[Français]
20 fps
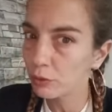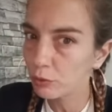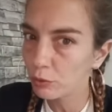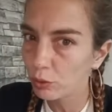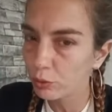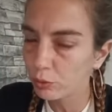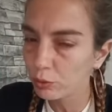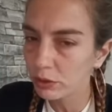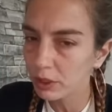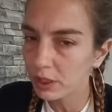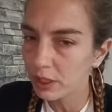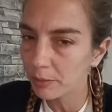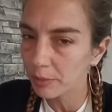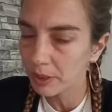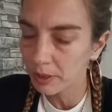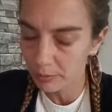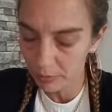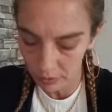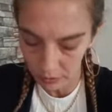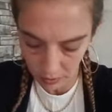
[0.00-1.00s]
toute
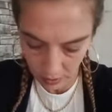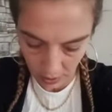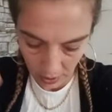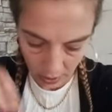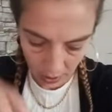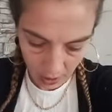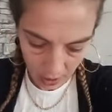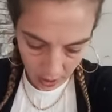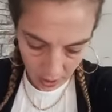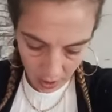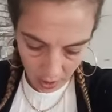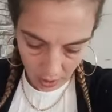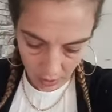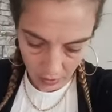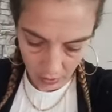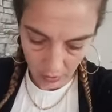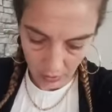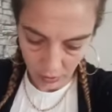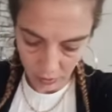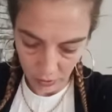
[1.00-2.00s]
l'imprimante,
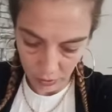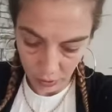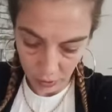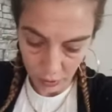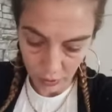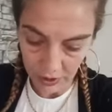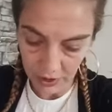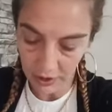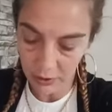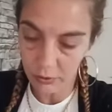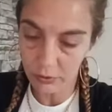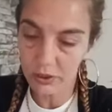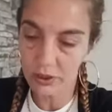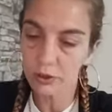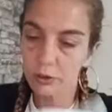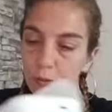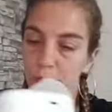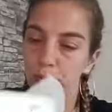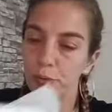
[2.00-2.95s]
euh, je sais qu'aussi on